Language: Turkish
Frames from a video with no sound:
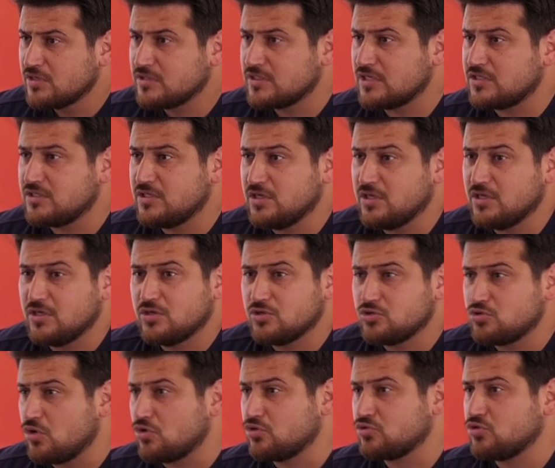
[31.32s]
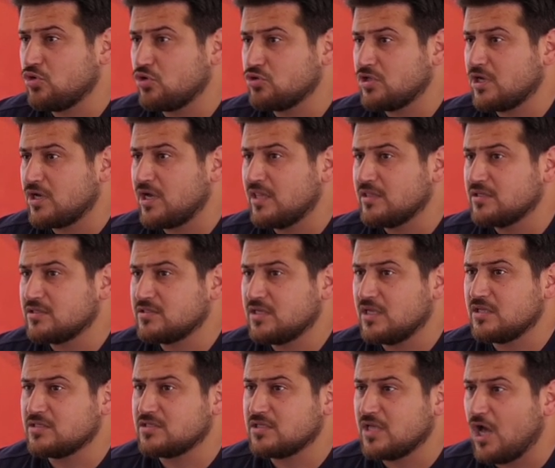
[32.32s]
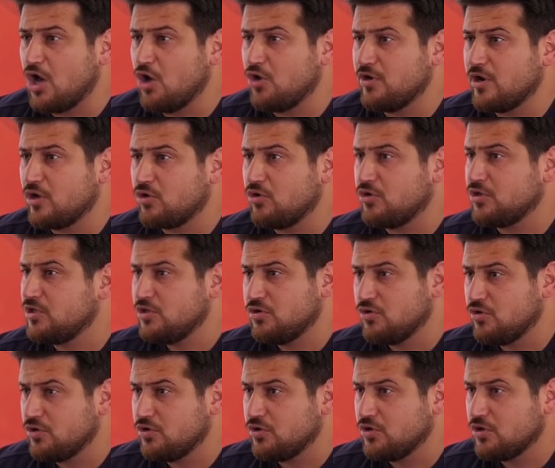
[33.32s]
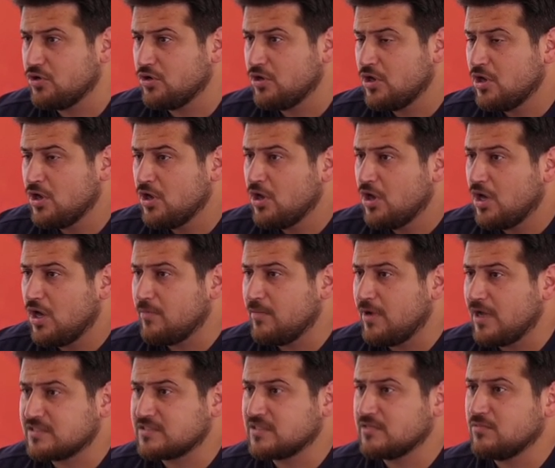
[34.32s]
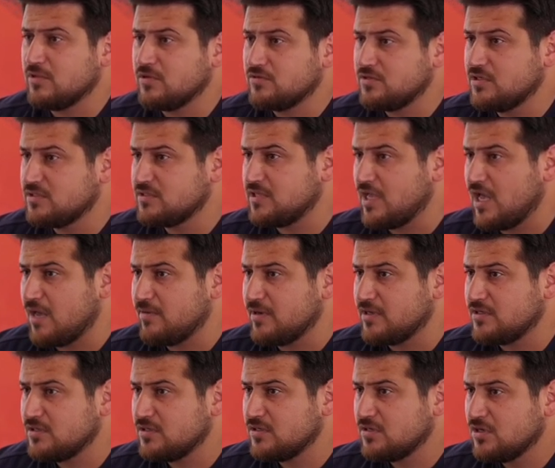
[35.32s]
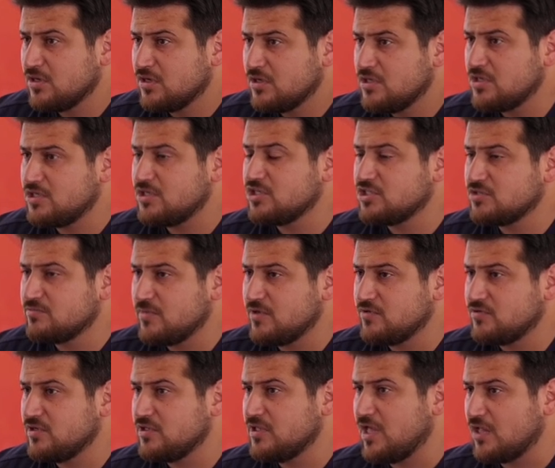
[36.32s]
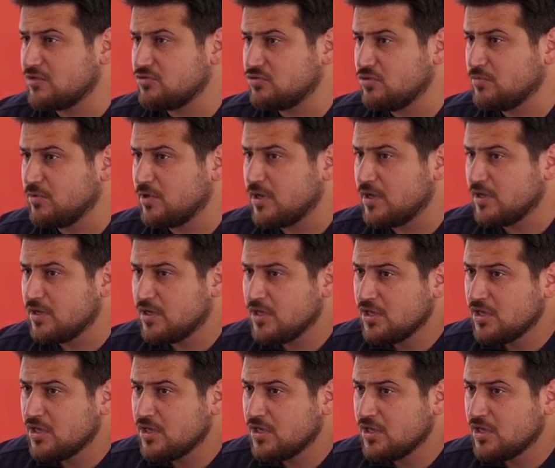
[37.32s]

Zeki çok zorda kalırsan sağ öne koy yine oynuyor. Ama asıl mevki sağ bek. İkinci mevki de 6 numara.